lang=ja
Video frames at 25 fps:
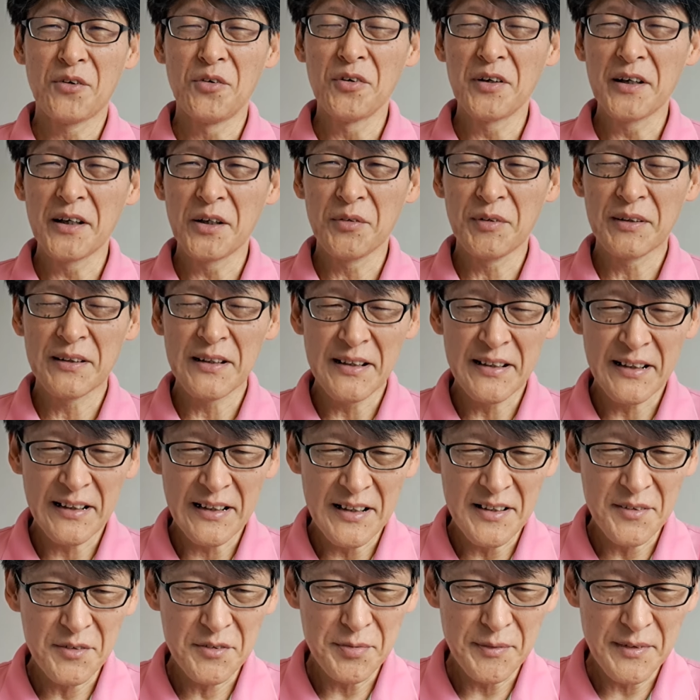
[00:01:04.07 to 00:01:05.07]
今回の話題に
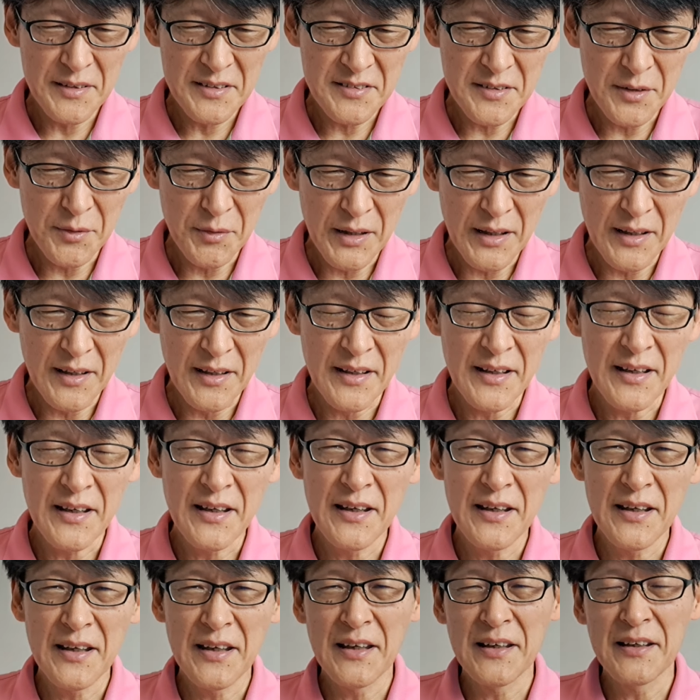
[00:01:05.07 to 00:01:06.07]
関しましては、
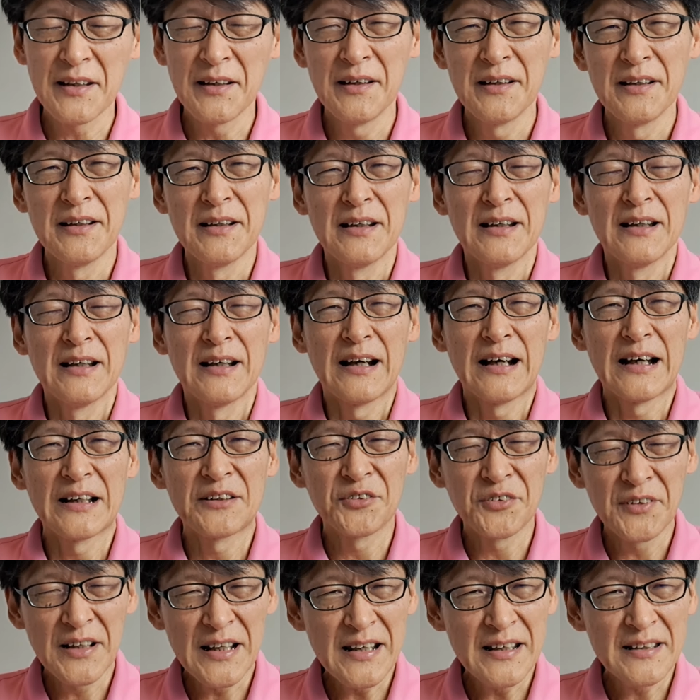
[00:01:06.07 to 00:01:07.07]
えー、あ
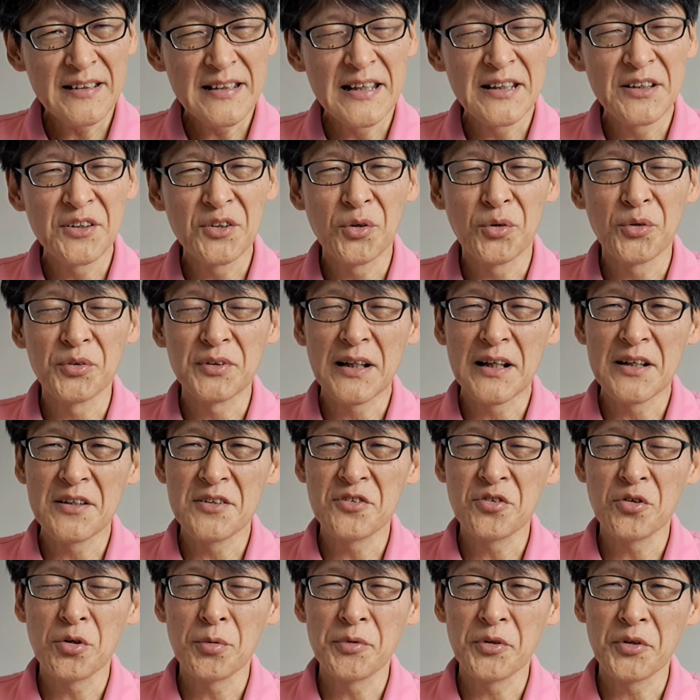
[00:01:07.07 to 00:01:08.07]
のね、天皇
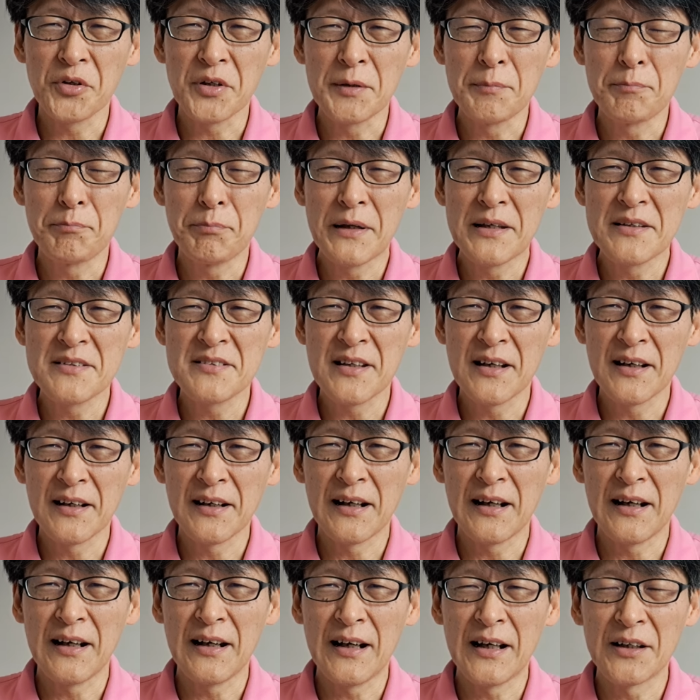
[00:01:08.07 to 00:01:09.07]
誕生日の一般参
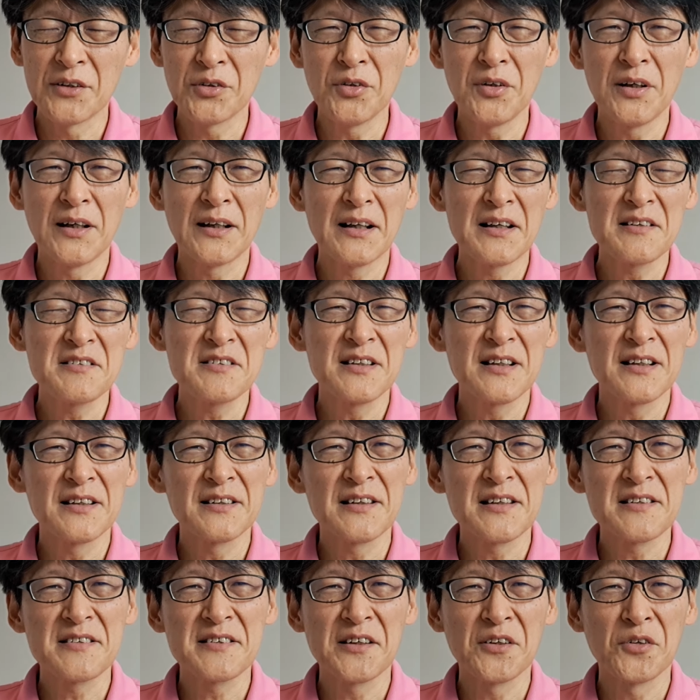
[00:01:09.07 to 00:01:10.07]
賀、あの話な
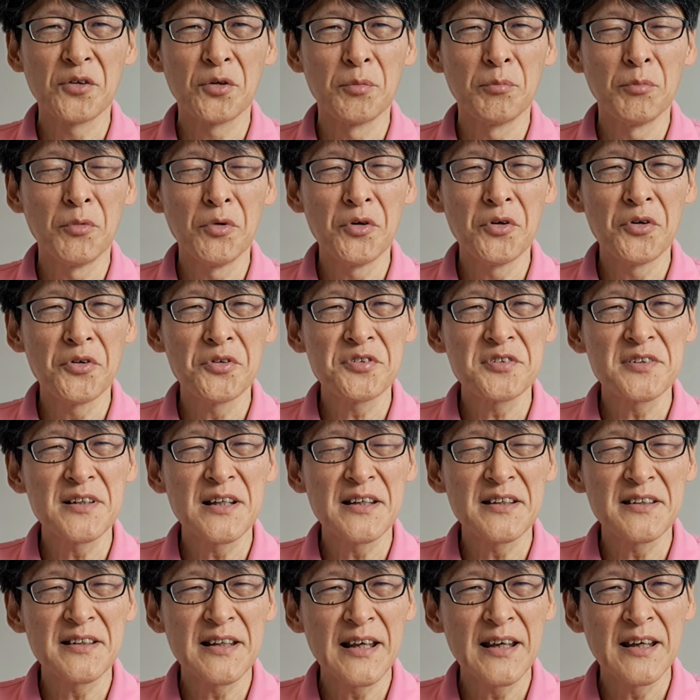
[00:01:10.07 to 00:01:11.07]
んですけど、もうす
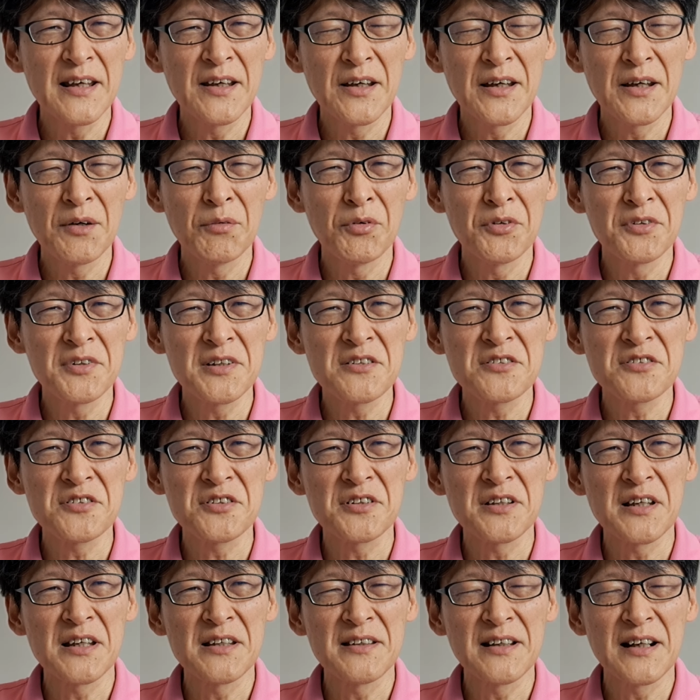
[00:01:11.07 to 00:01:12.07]
でにね、えー、本日、
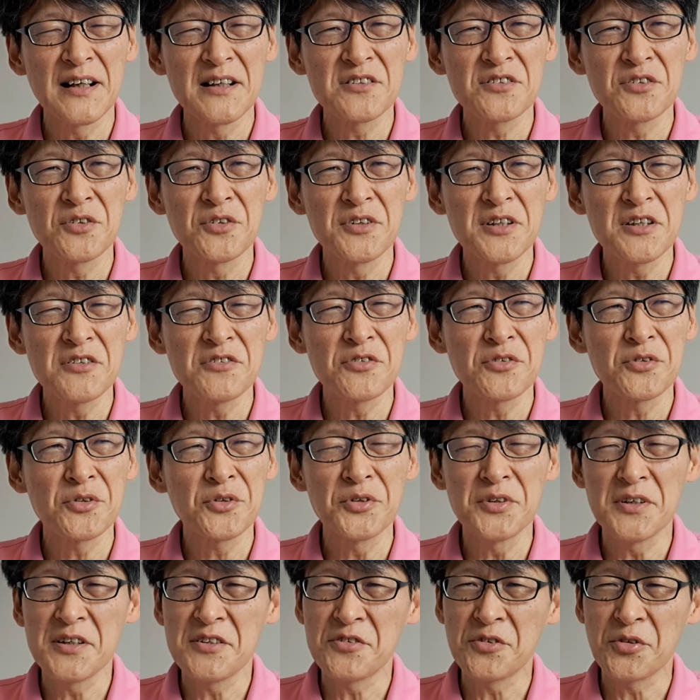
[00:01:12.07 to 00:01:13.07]
えー、2月の
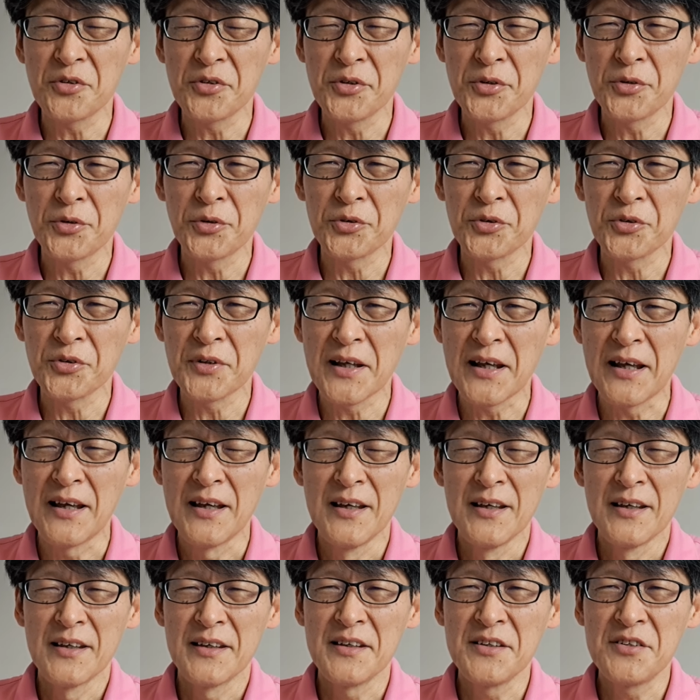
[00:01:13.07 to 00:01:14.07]
29日ということで、
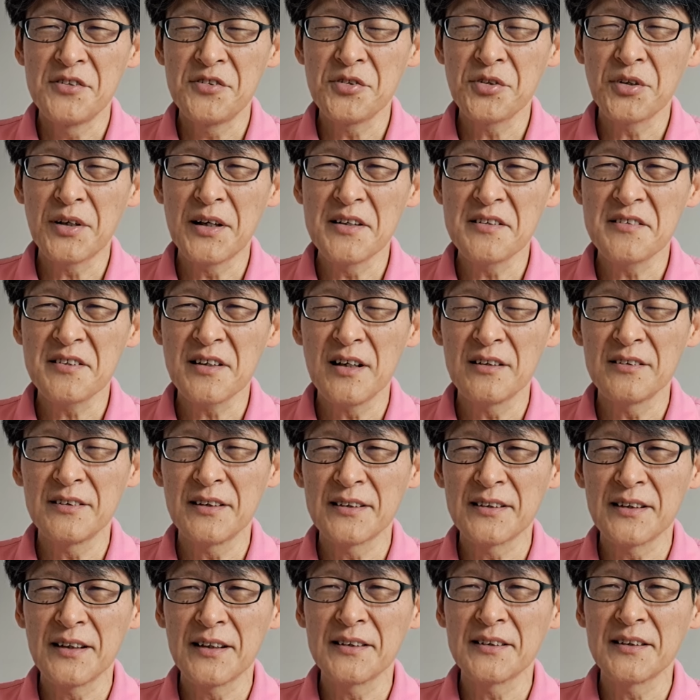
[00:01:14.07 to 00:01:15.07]
1週間近く
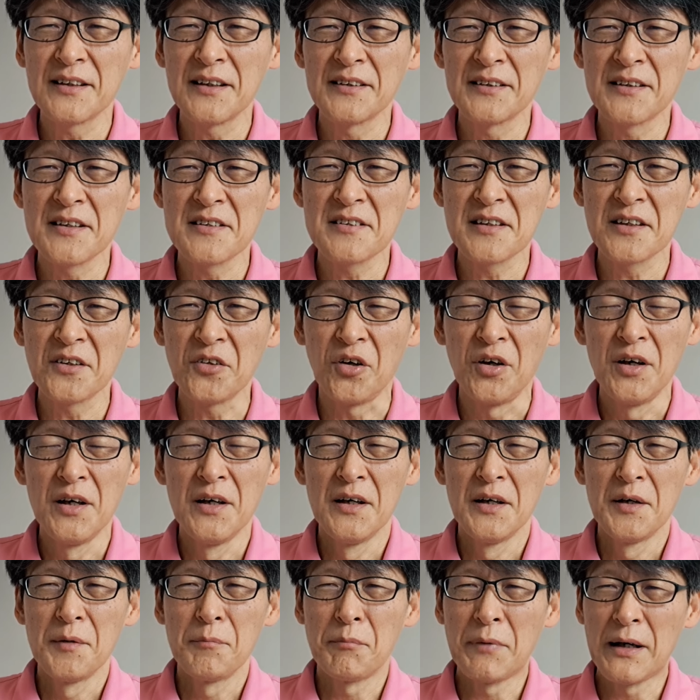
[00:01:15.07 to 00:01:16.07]
が経ったんですけど、
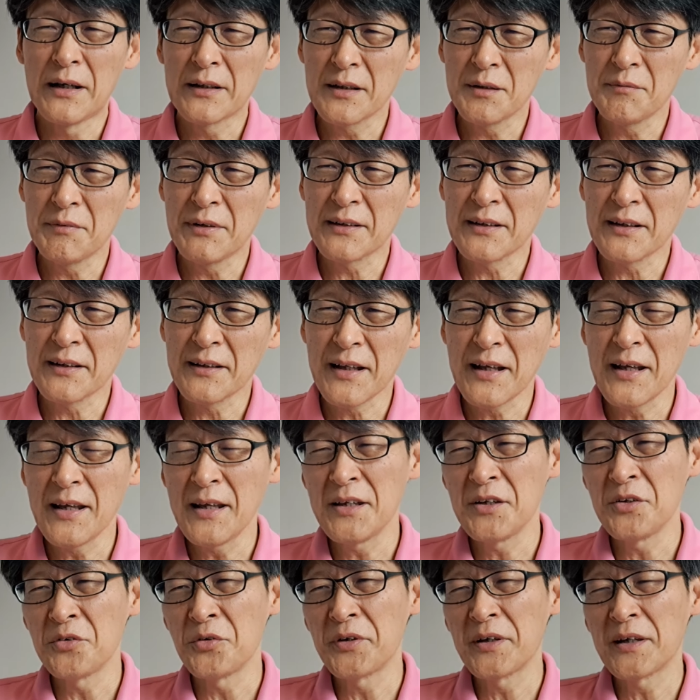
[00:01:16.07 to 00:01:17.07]
まだまだね、
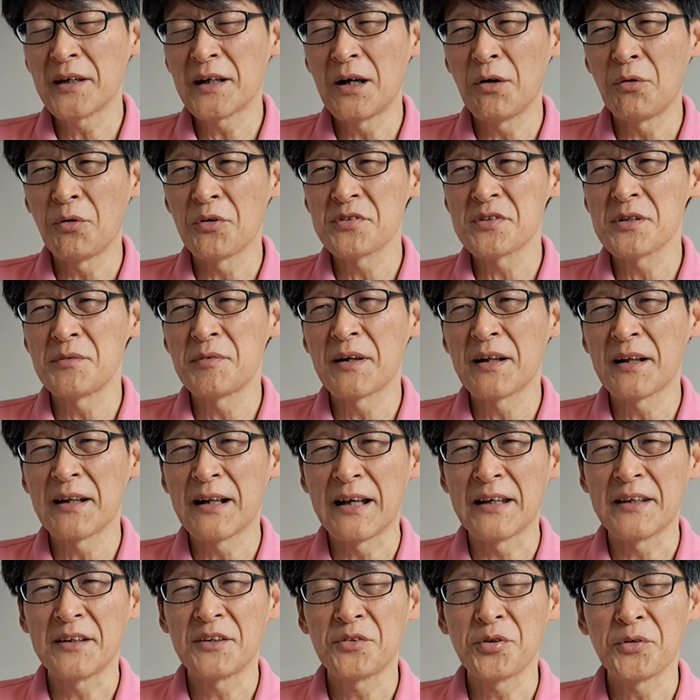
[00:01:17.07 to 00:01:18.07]
余韻が収まら
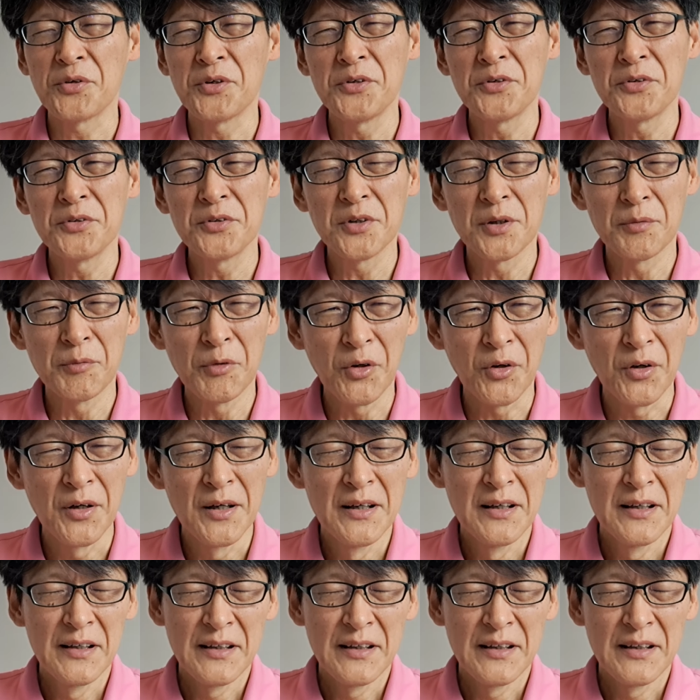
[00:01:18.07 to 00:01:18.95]
ないというのも、